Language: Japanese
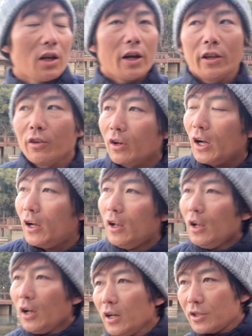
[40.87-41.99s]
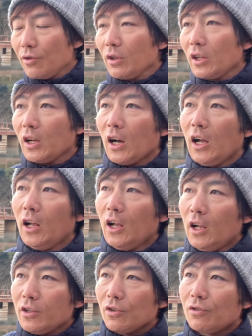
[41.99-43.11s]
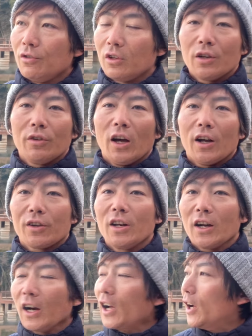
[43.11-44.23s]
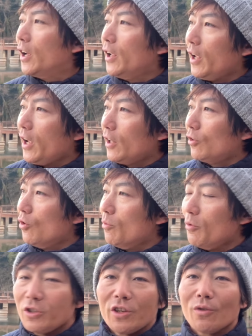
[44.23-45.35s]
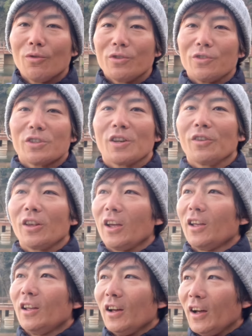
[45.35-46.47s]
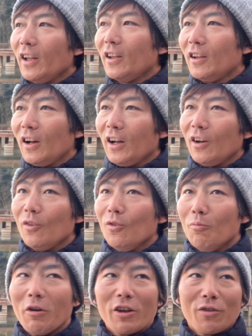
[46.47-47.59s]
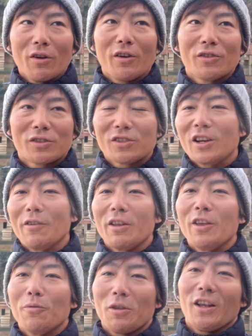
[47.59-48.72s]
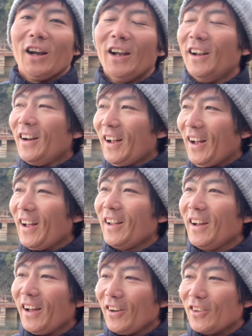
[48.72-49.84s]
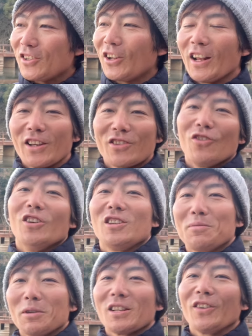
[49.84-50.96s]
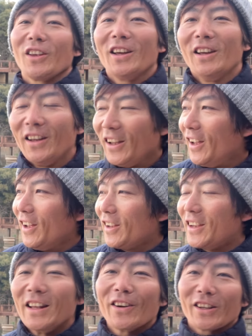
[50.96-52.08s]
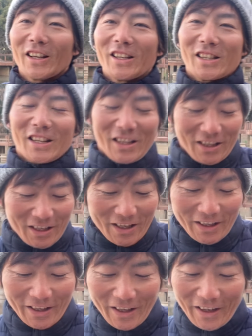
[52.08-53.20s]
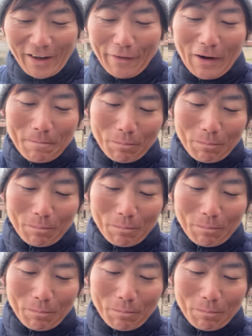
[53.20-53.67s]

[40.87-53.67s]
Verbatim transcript: 帰りというか、走り終わってから、ちょっとクールダウンで歩きながら、えっ、ー、と、ボイシーの更新をしたので、はい。あの、お前に言われる筋合いはねえよ、みたいな。はい。あの、そんな話をしましたので、えー、気になる方はぜひ聞いていただければ。